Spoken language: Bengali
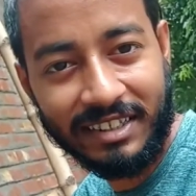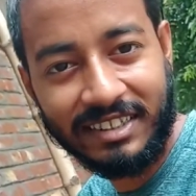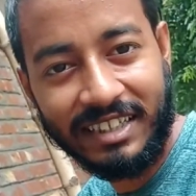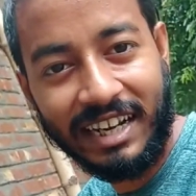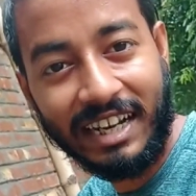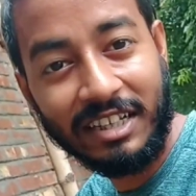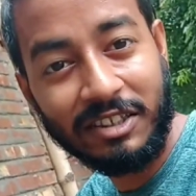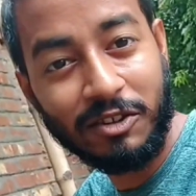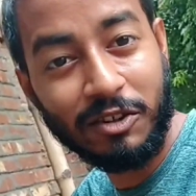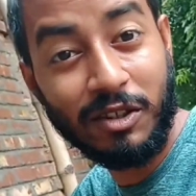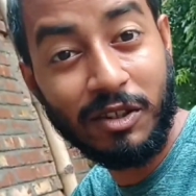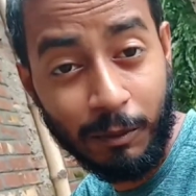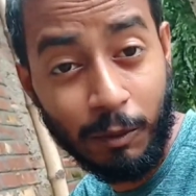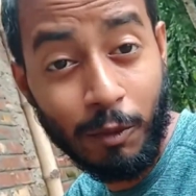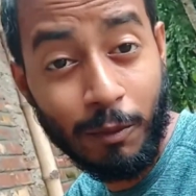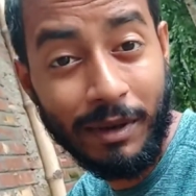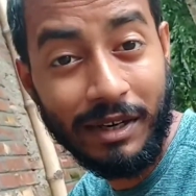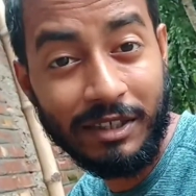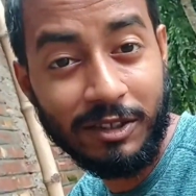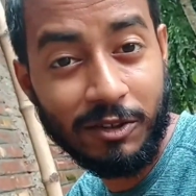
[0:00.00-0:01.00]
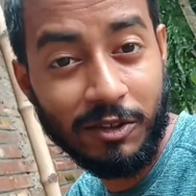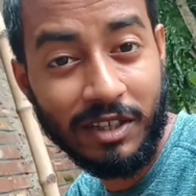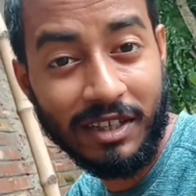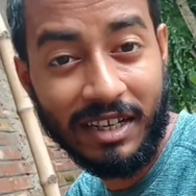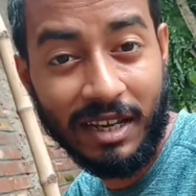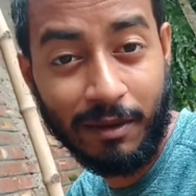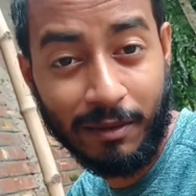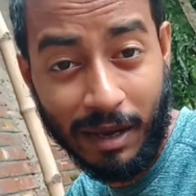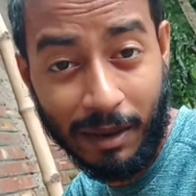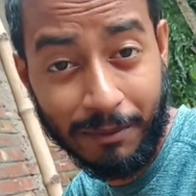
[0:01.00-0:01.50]
একটা জায়গায় যদি মুভমেন্ট যদি
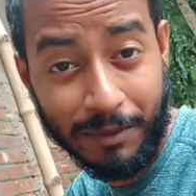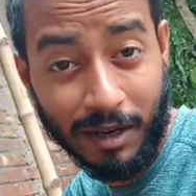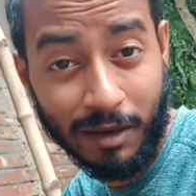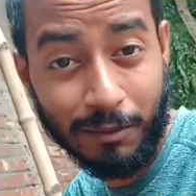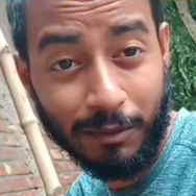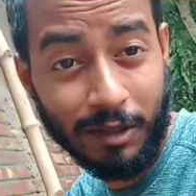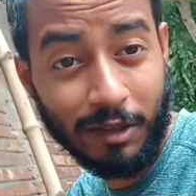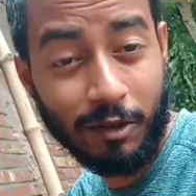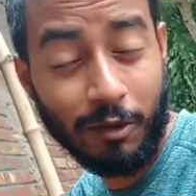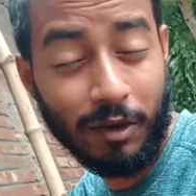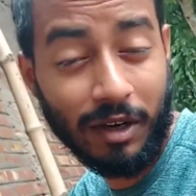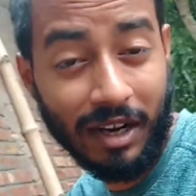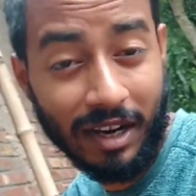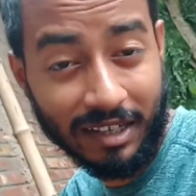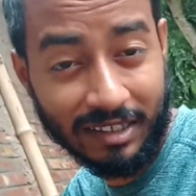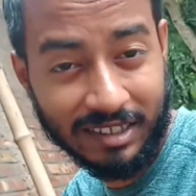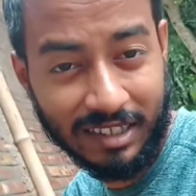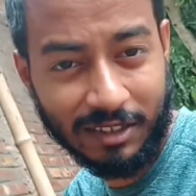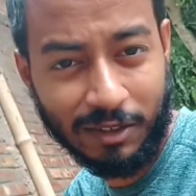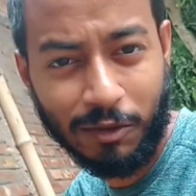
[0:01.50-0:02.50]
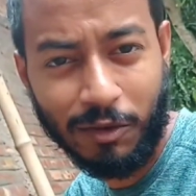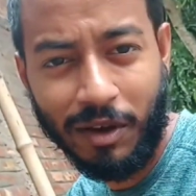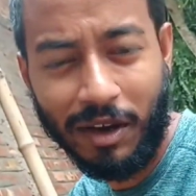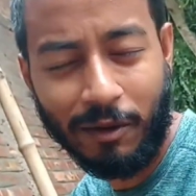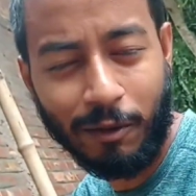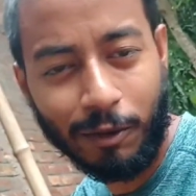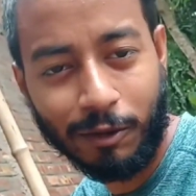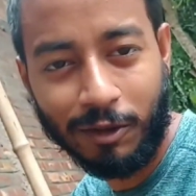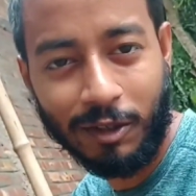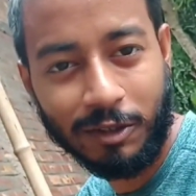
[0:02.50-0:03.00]
ক্যামেরার মধ্যে ধরে রাখা যায় তো
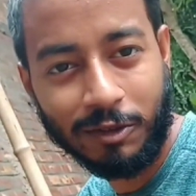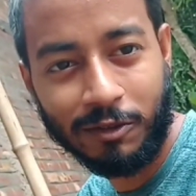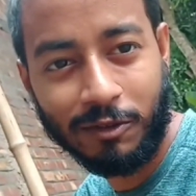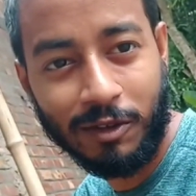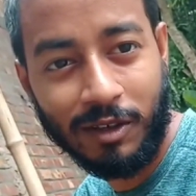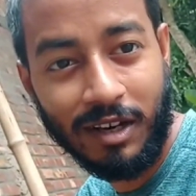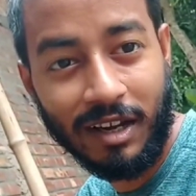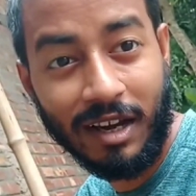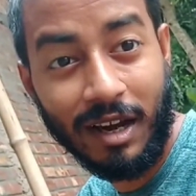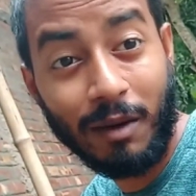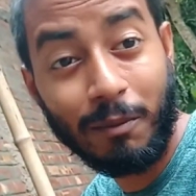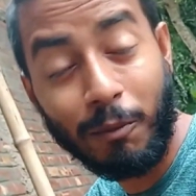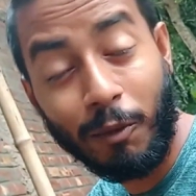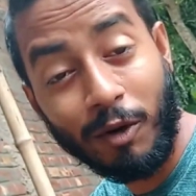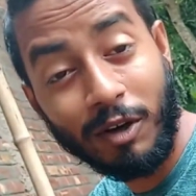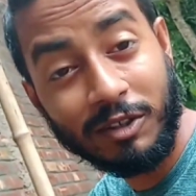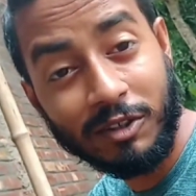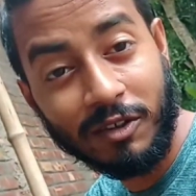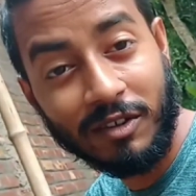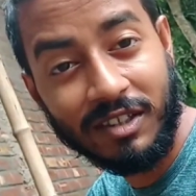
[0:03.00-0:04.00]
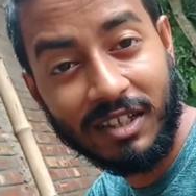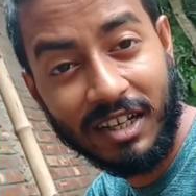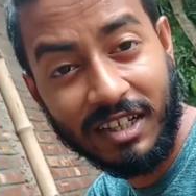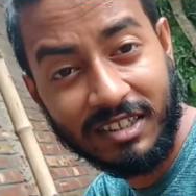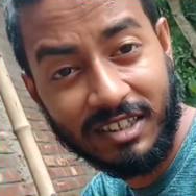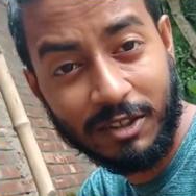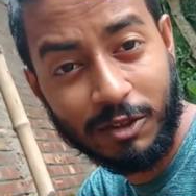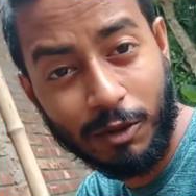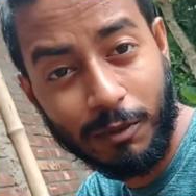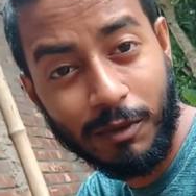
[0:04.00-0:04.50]
কতটা সুন্দর লাগে আর পরে যখন দেখি
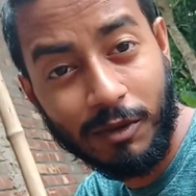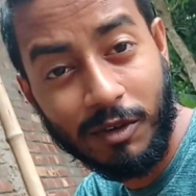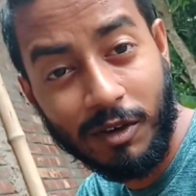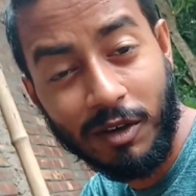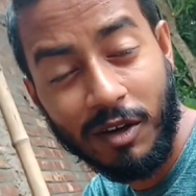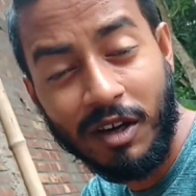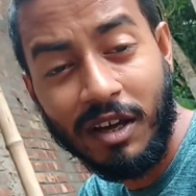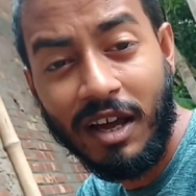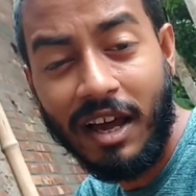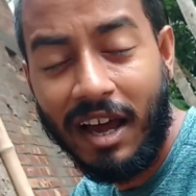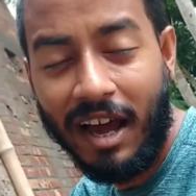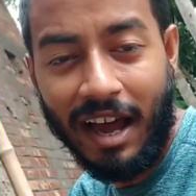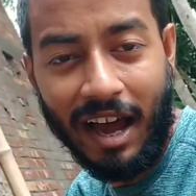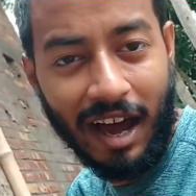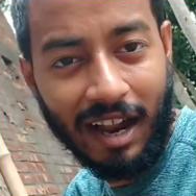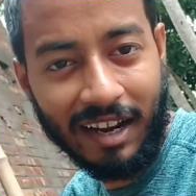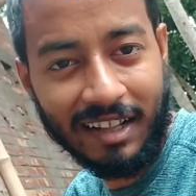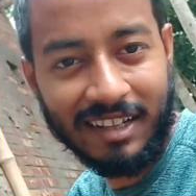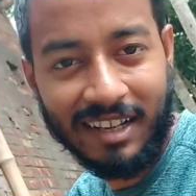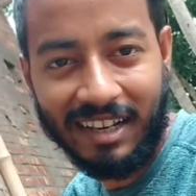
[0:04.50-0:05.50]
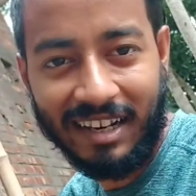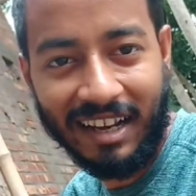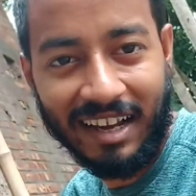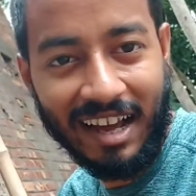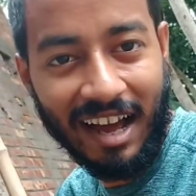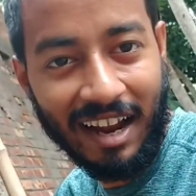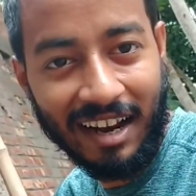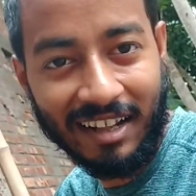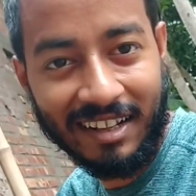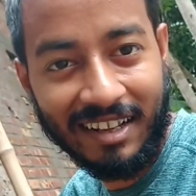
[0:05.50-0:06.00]
সেই ছবিগুলো আলাদাই
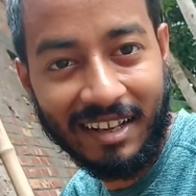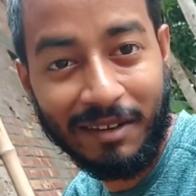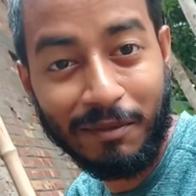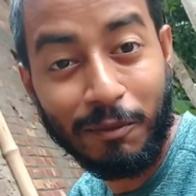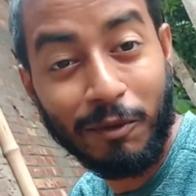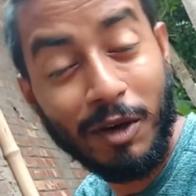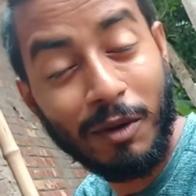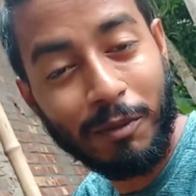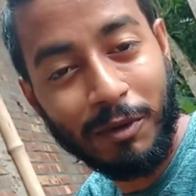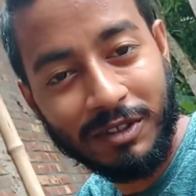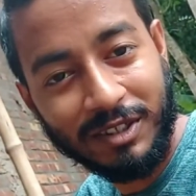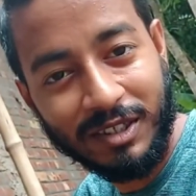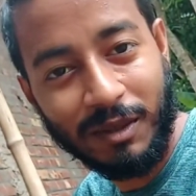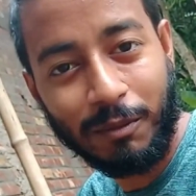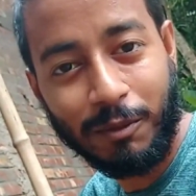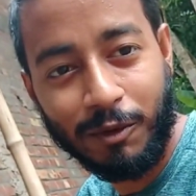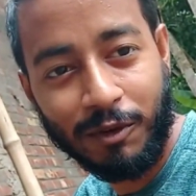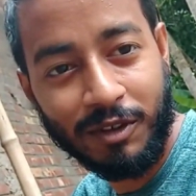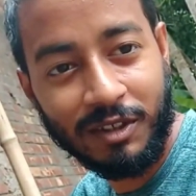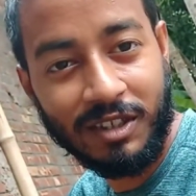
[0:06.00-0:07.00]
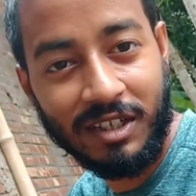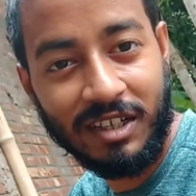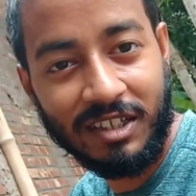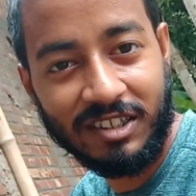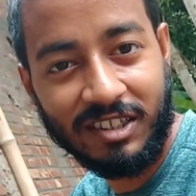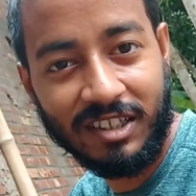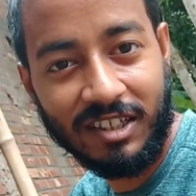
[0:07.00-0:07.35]
লাগে আলাদাই মনে পড়ে যায় পুরোনো দিনের